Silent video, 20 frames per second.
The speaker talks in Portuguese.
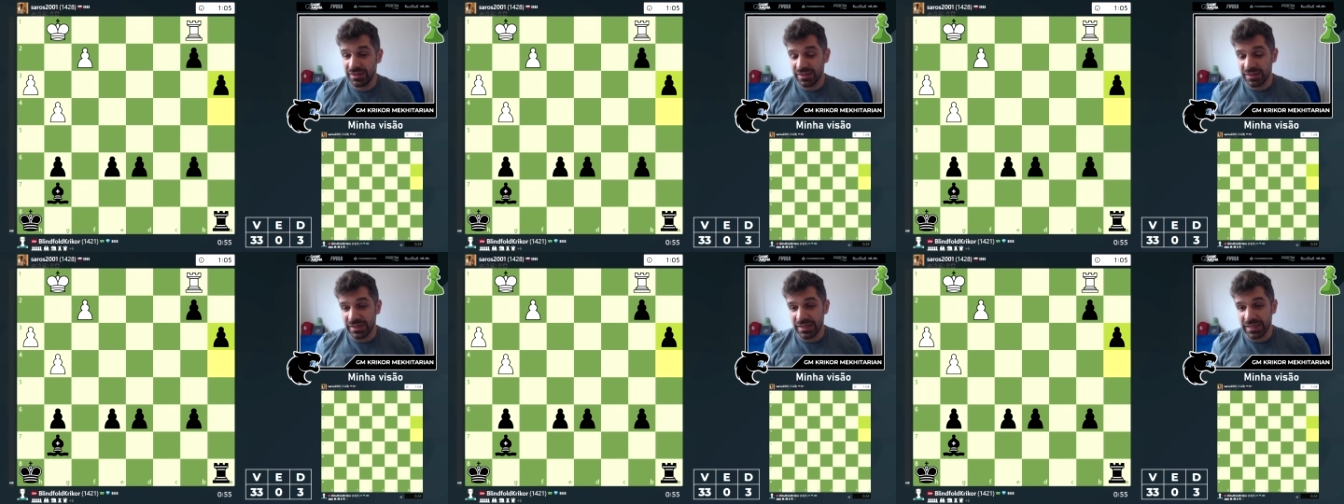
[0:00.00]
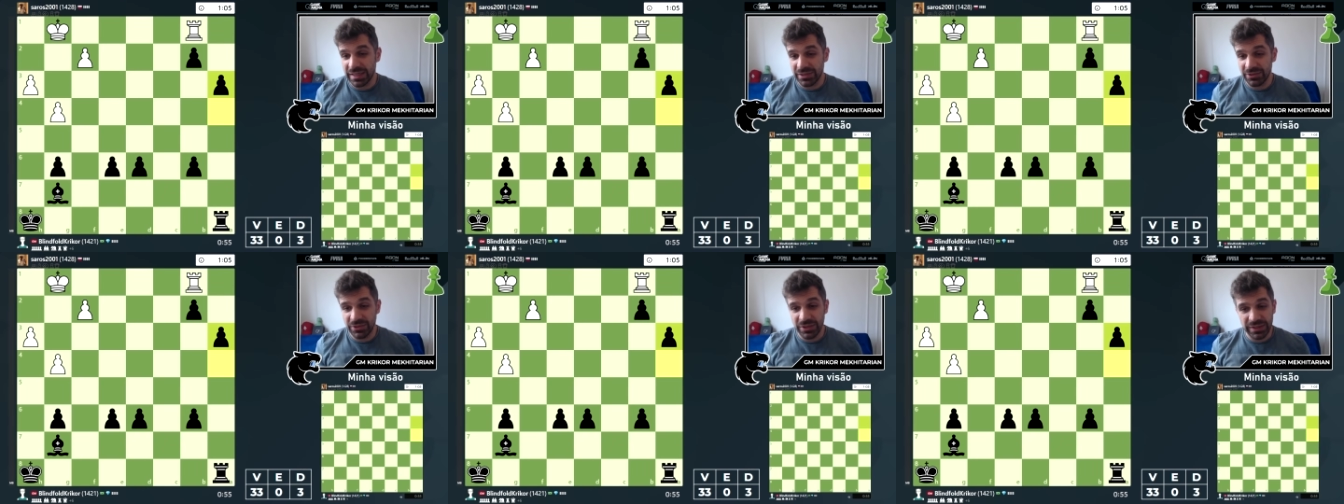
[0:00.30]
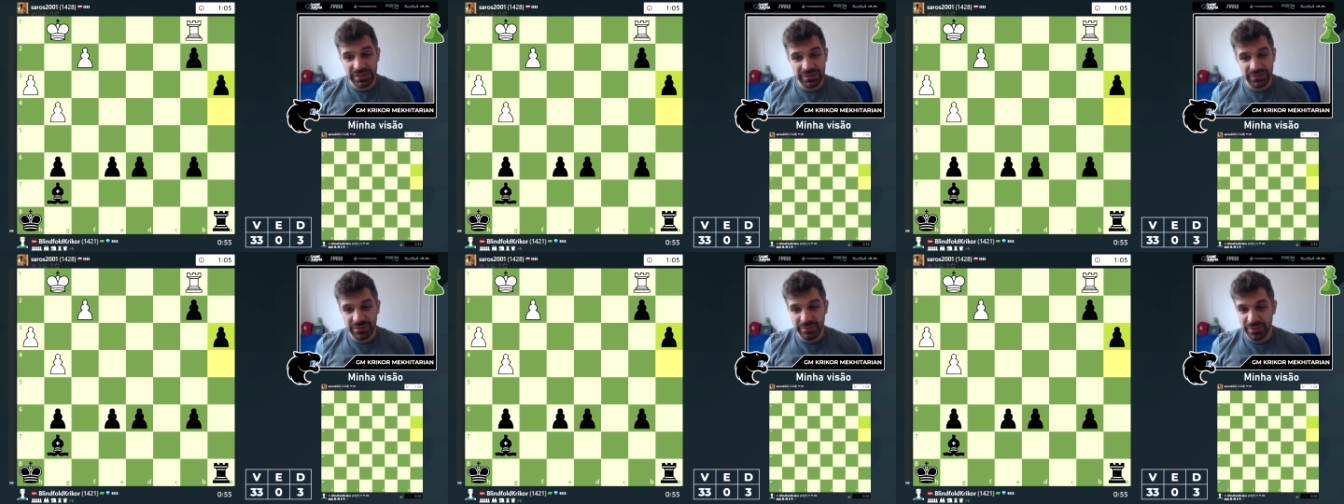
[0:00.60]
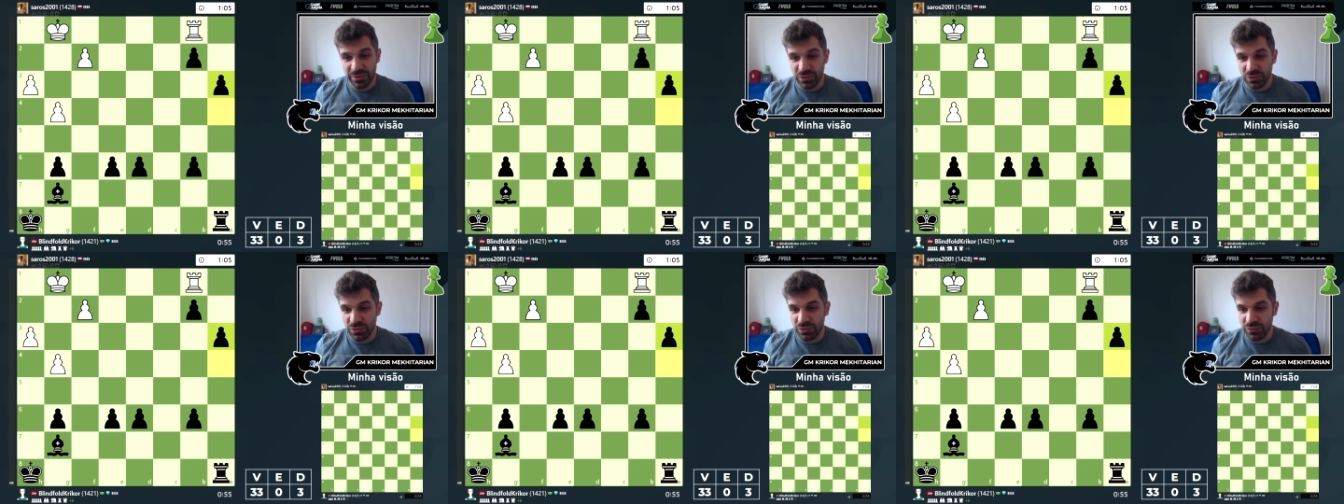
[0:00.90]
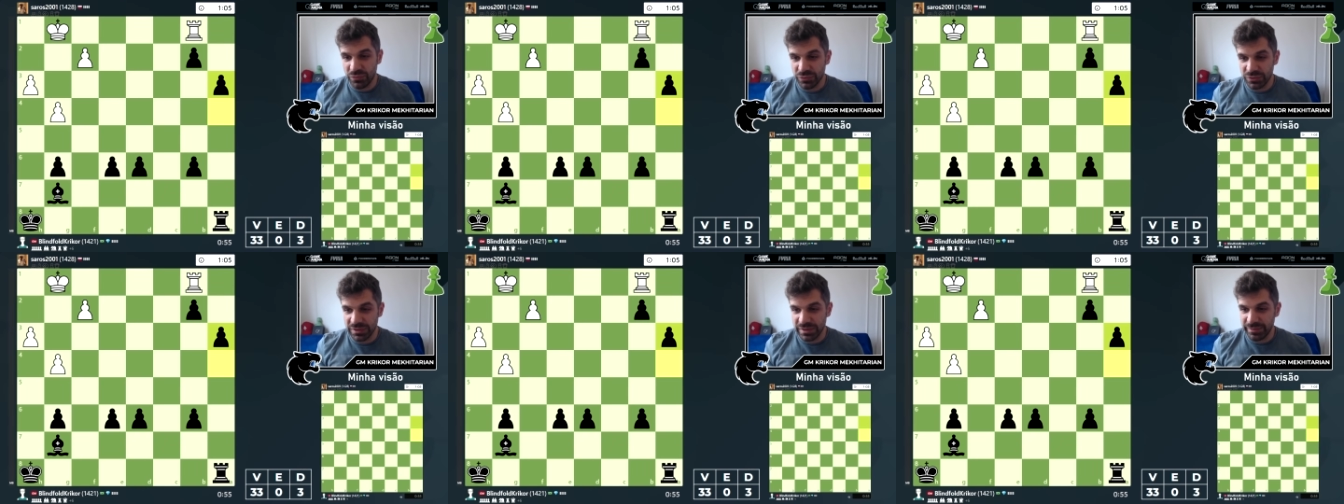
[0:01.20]
A ala do rei tava meio
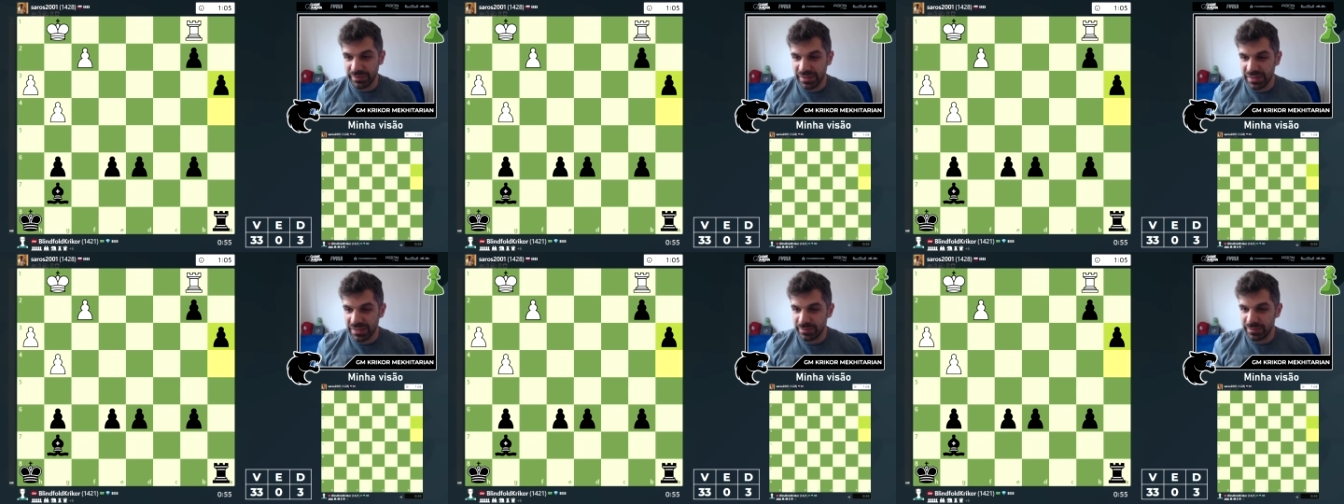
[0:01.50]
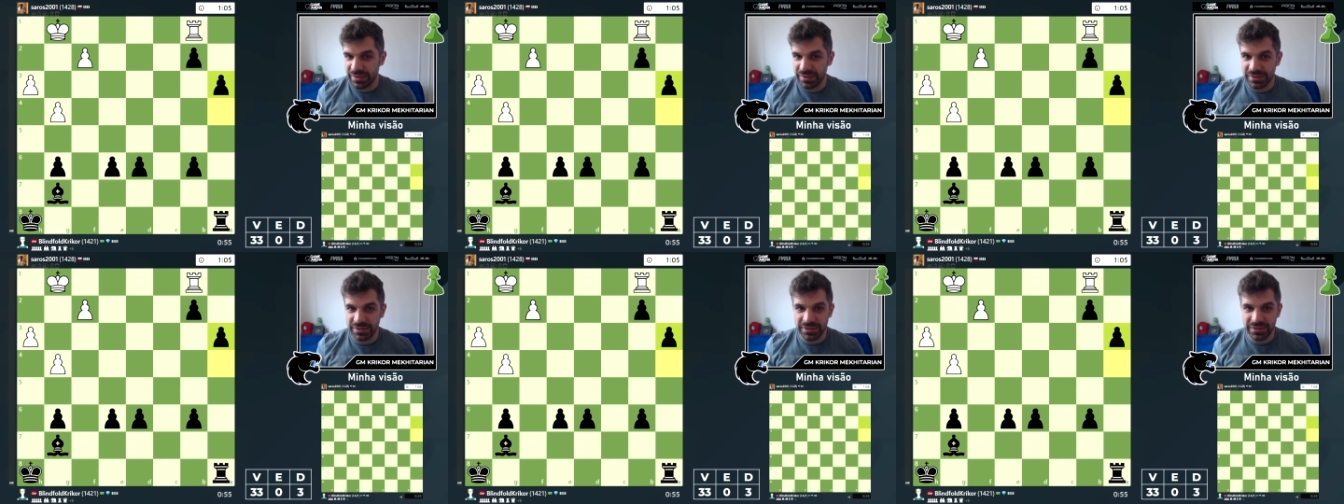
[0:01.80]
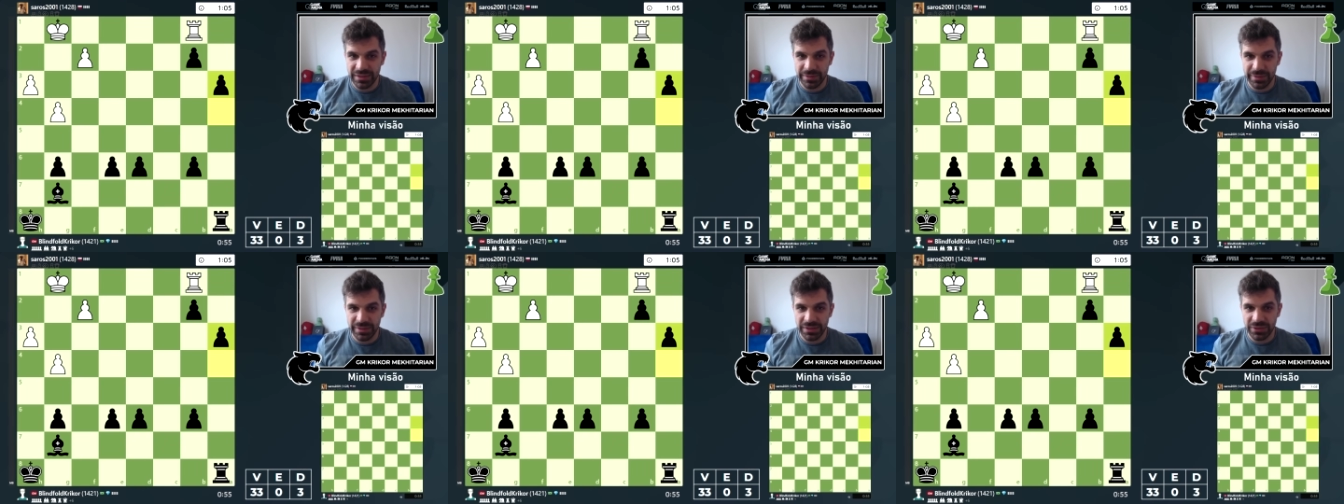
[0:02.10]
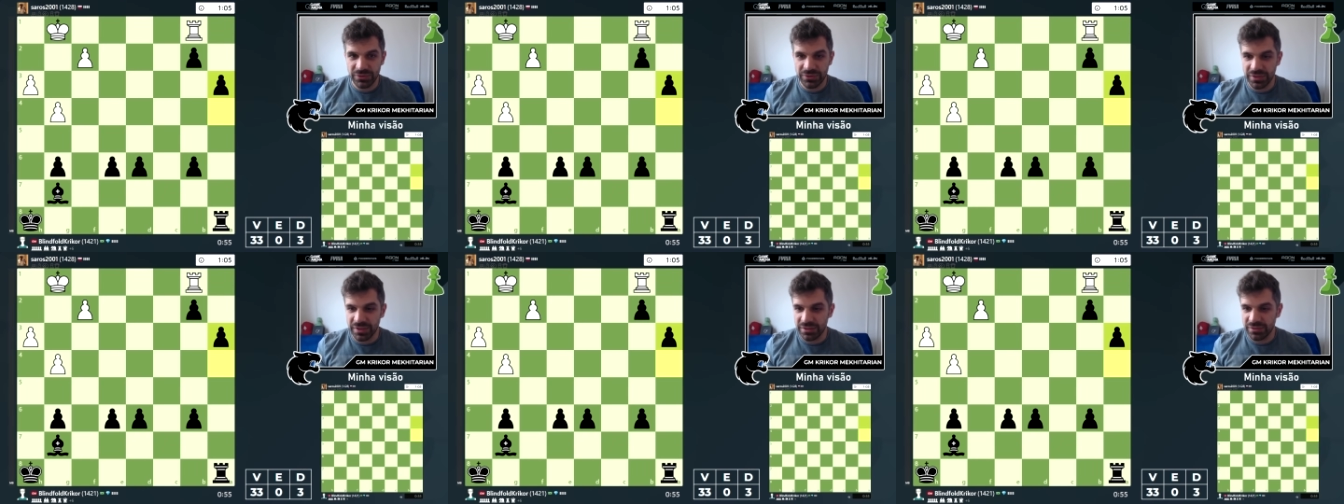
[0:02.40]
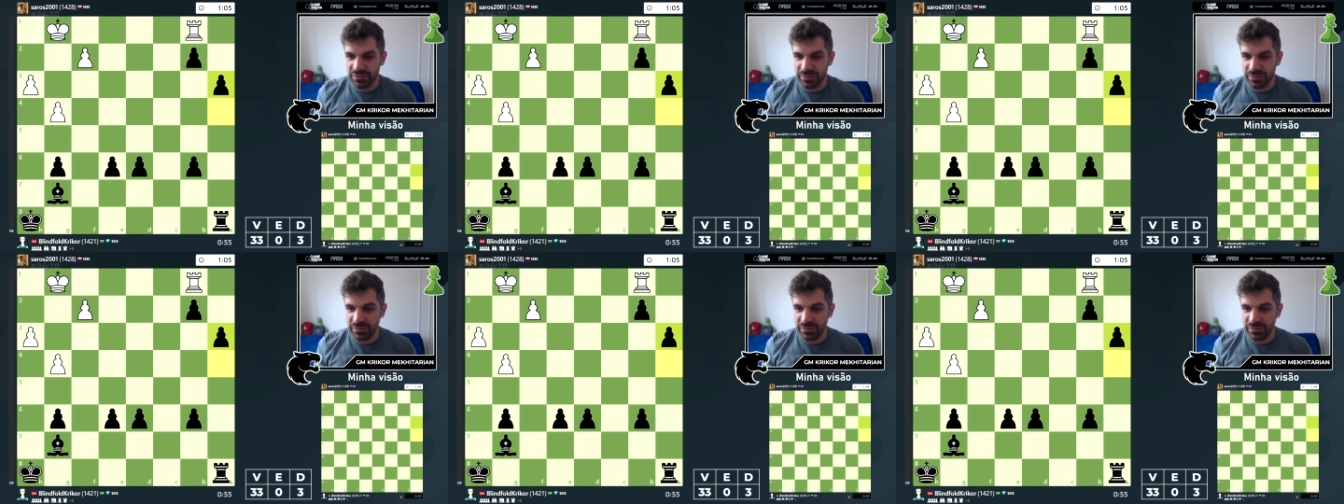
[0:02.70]
confusa na minha cabeça já, mas deu certo.